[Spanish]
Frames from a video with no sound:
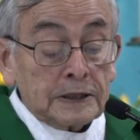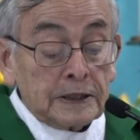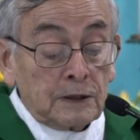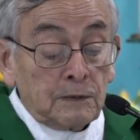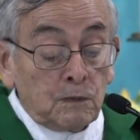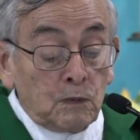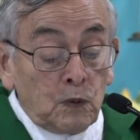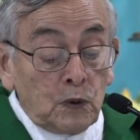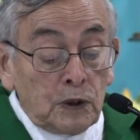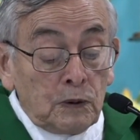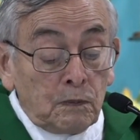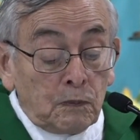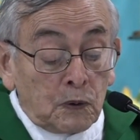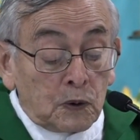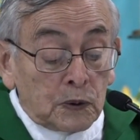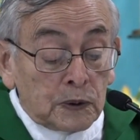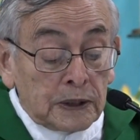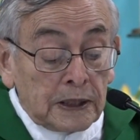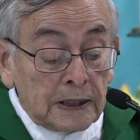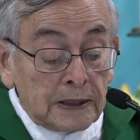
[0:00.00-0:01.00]
Es muy
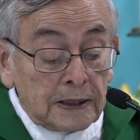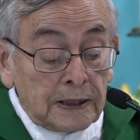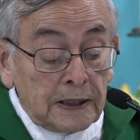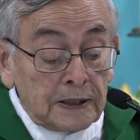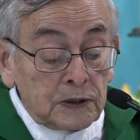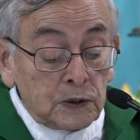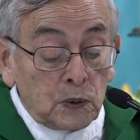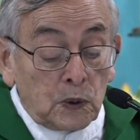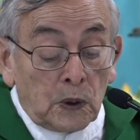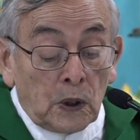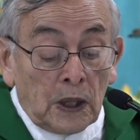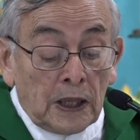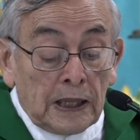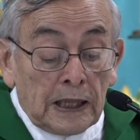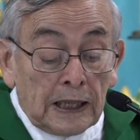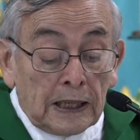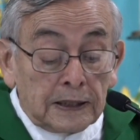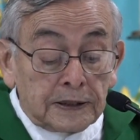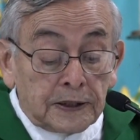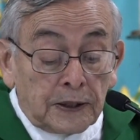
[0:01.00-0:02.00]
importante eso,
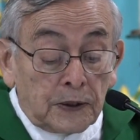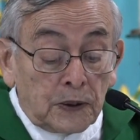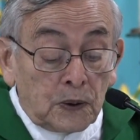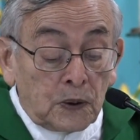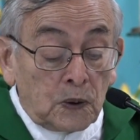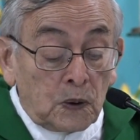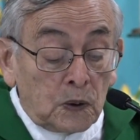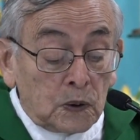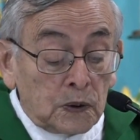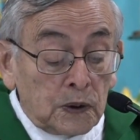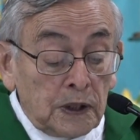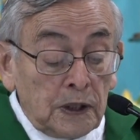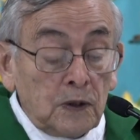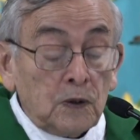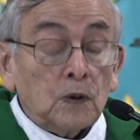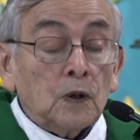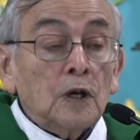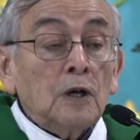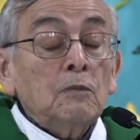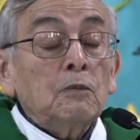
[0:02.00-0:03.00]
el Señor lo dijo.
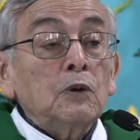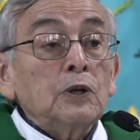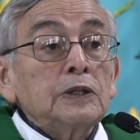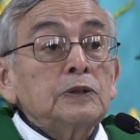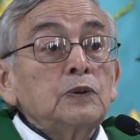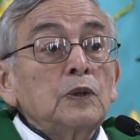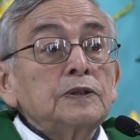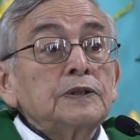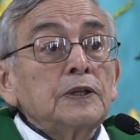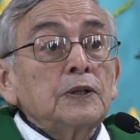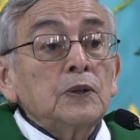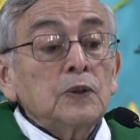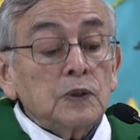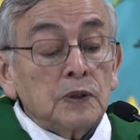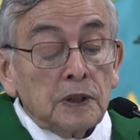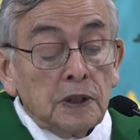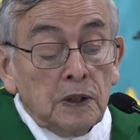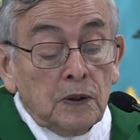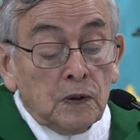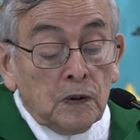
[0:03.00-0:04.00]
Por eso el Señor
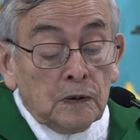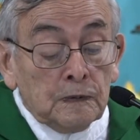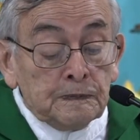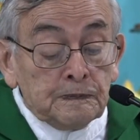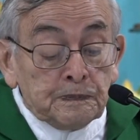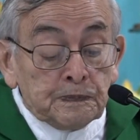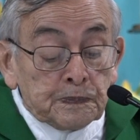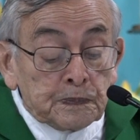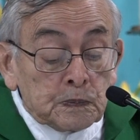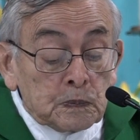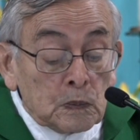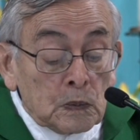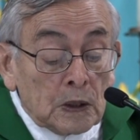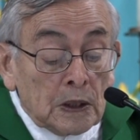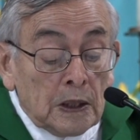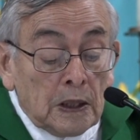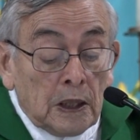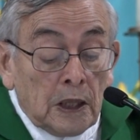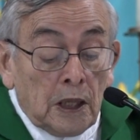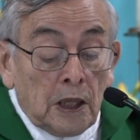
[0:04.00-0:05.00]
dijo,
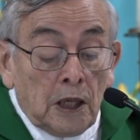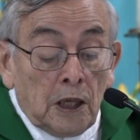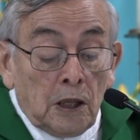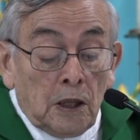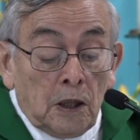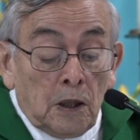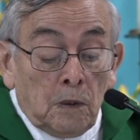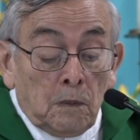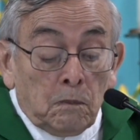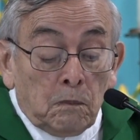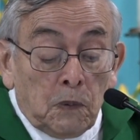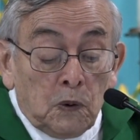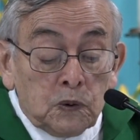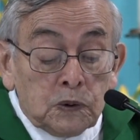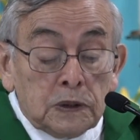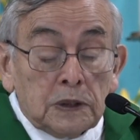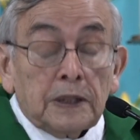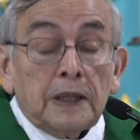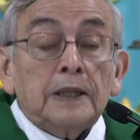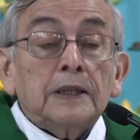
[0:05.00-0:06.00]

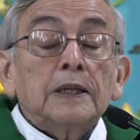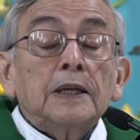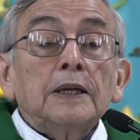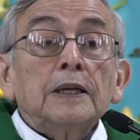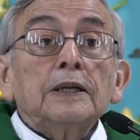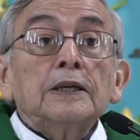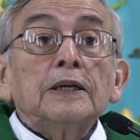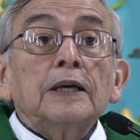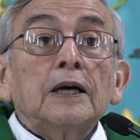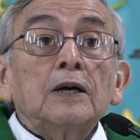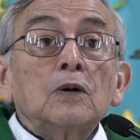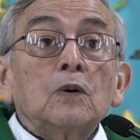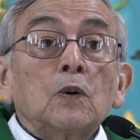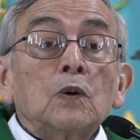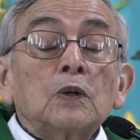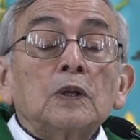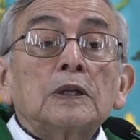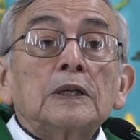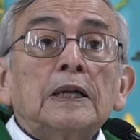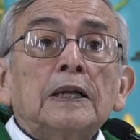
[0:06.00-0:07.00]
busquen y
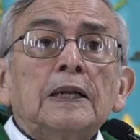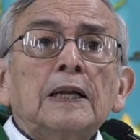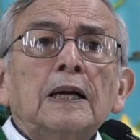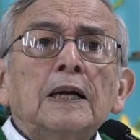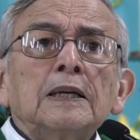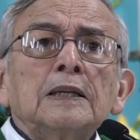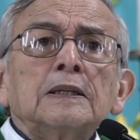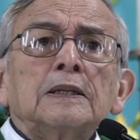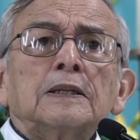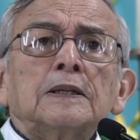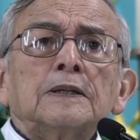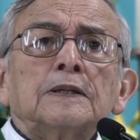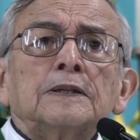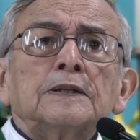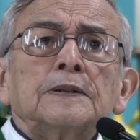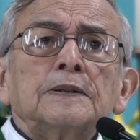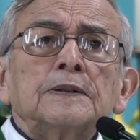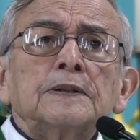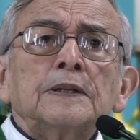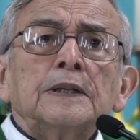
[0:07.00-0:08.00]
encontrarán,
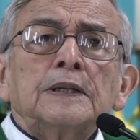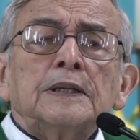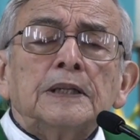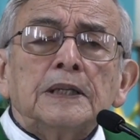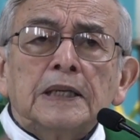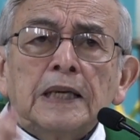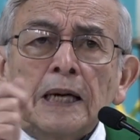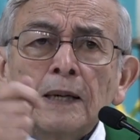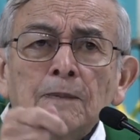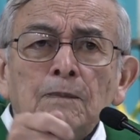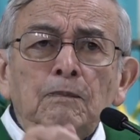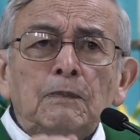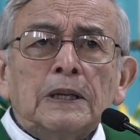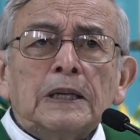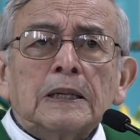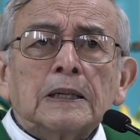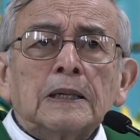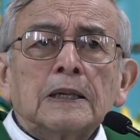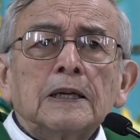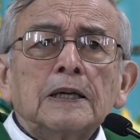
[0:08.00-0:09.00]

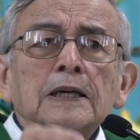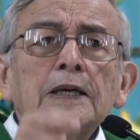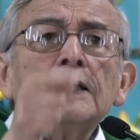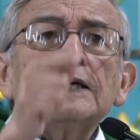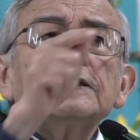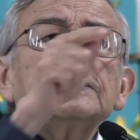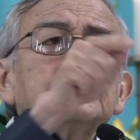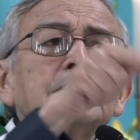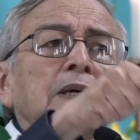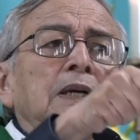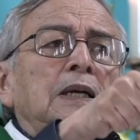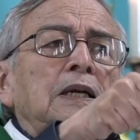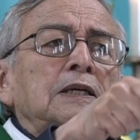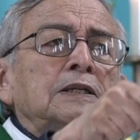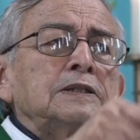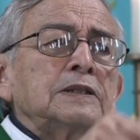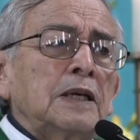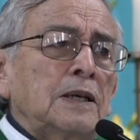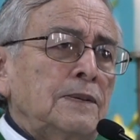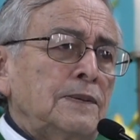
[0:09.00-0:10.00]
llamen y se
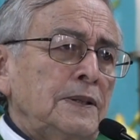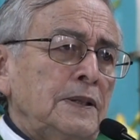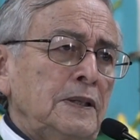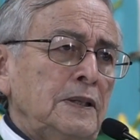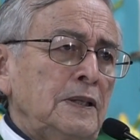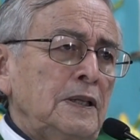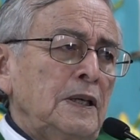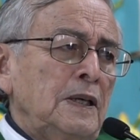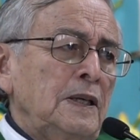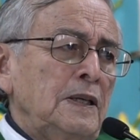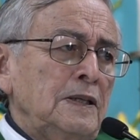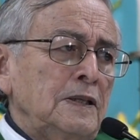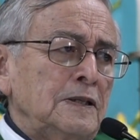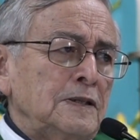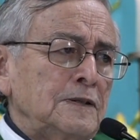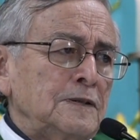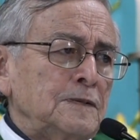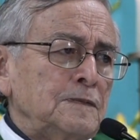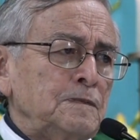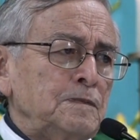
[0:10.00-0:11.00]
les abrirá.